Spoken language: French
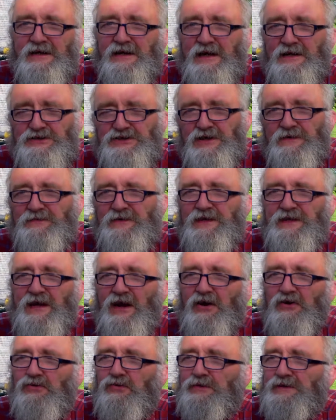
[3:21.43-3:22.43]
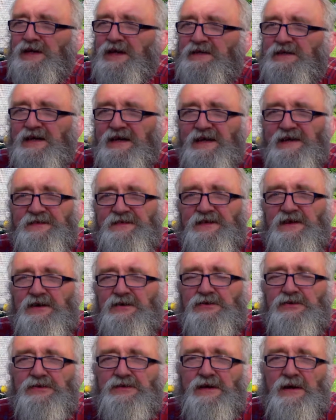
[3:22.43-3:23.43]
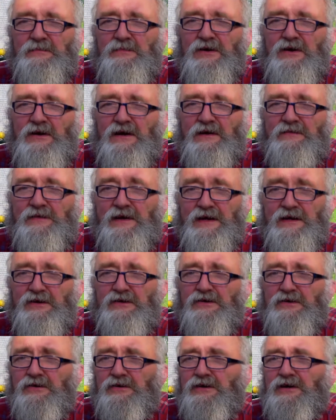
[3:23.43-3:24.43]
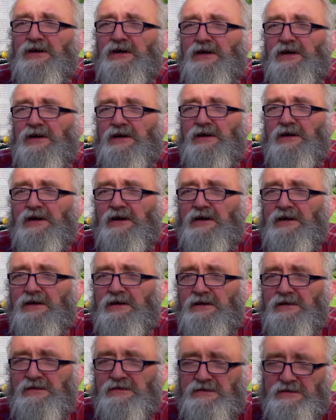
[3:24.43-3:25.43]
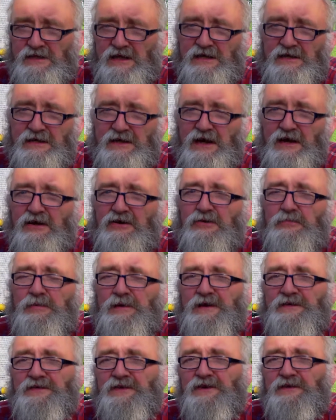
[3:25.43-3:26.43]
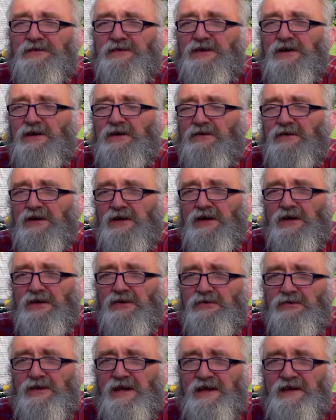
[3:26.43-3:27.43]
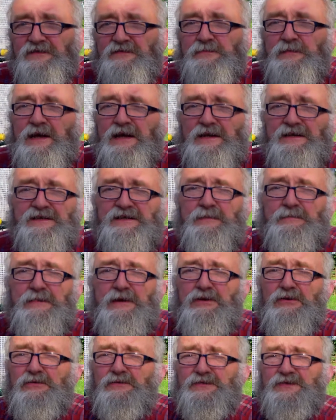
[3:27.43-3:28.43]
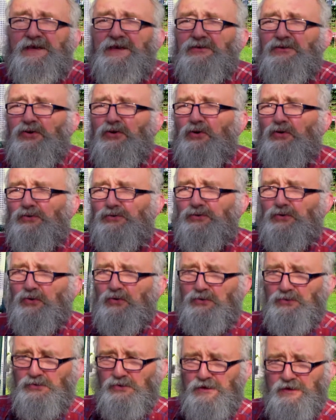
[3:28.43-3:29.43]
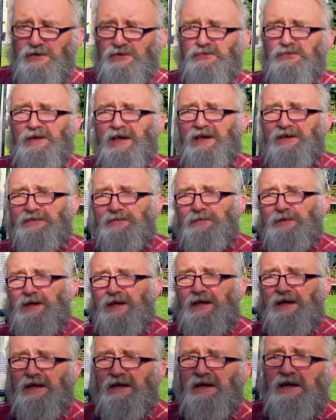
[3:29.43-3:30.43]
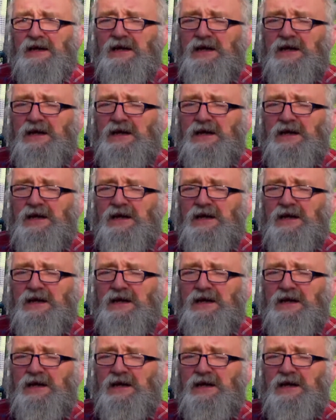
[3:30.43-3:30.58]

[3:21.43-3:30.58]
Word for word: là, j'ai fait des rencontres intéressantes, notamment avec euh, quelqu'un représentant une ASBL qui s'appelle le Cynorodon, donc qui est une ASBL